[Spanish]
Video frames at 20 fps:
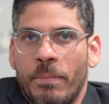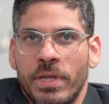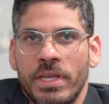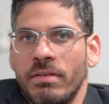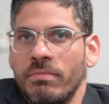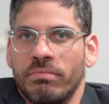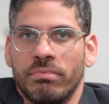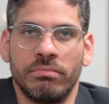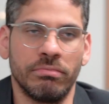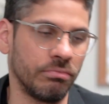
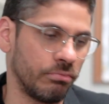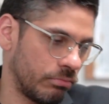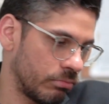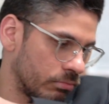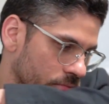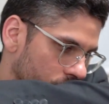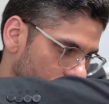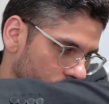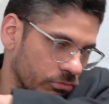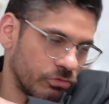mí.
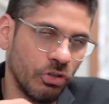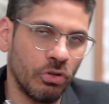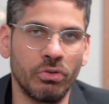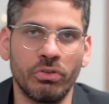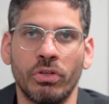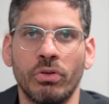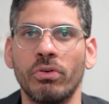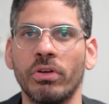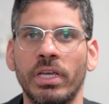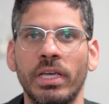Yo no
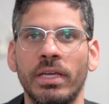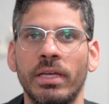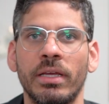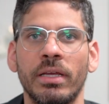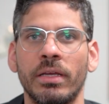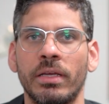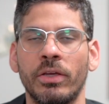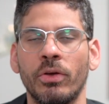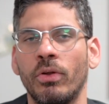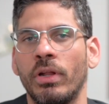tengo
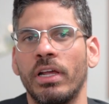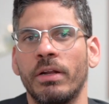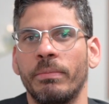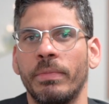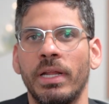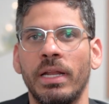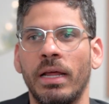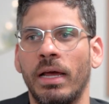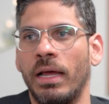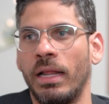que,
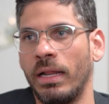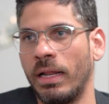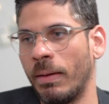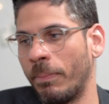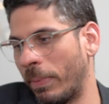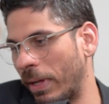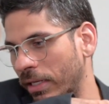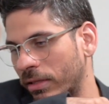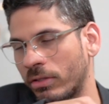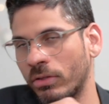olerme
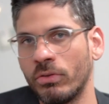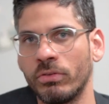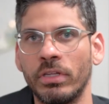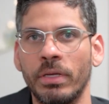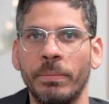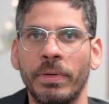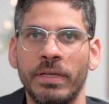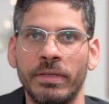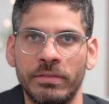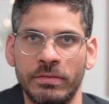la, parte
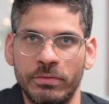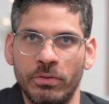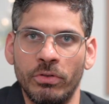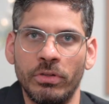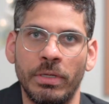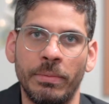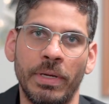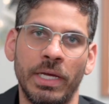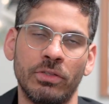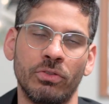donde me,
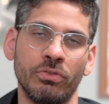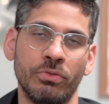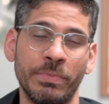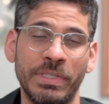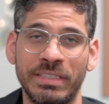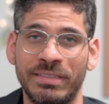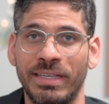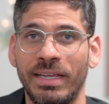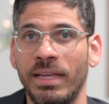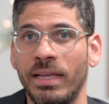donde me
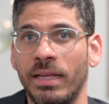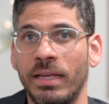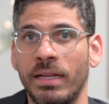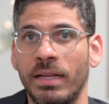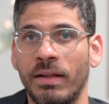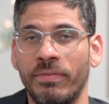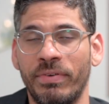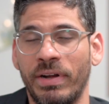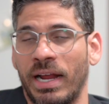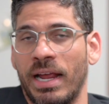
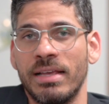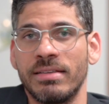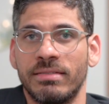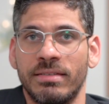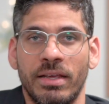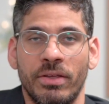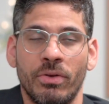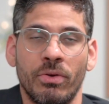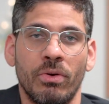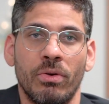la
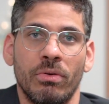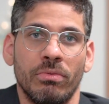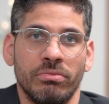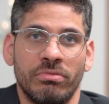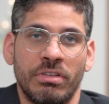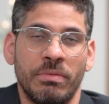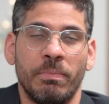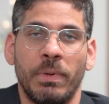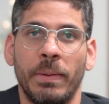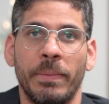fragancia. Yo
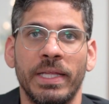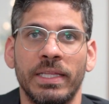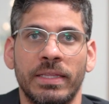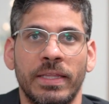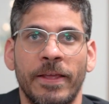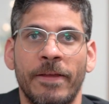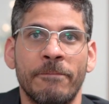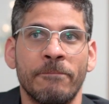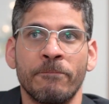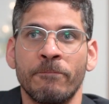
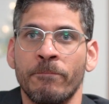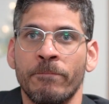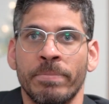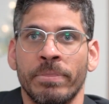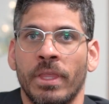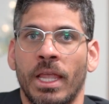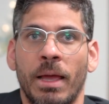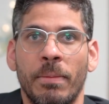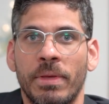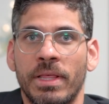simplemente,
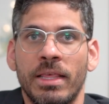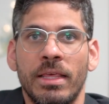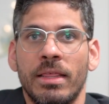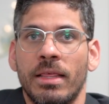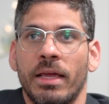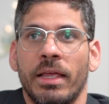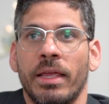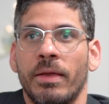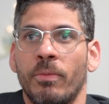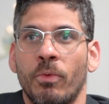a
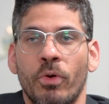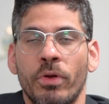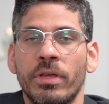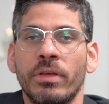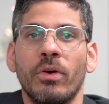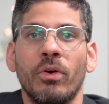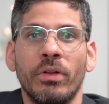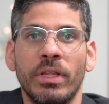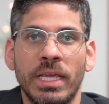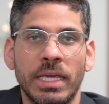medida que
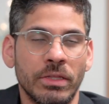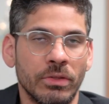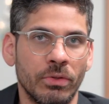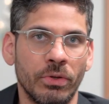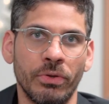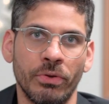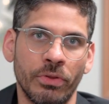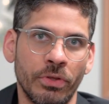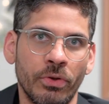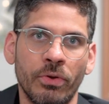voy
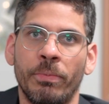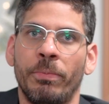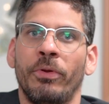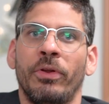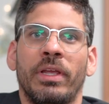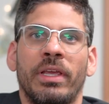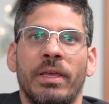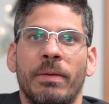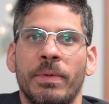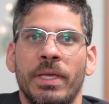oliendo, yo digo,
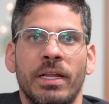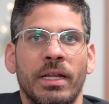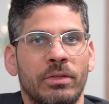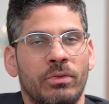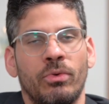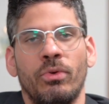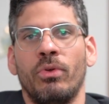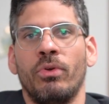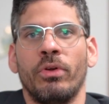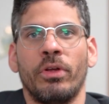pero es que mira
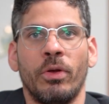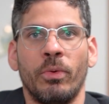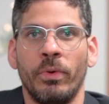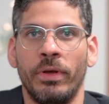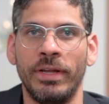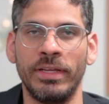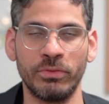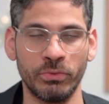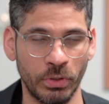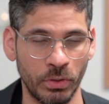todo lo que
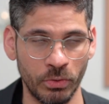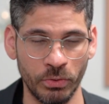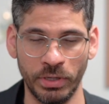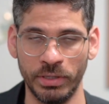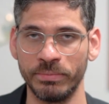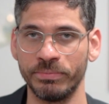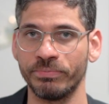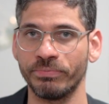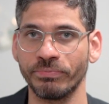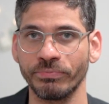huele esto ahora.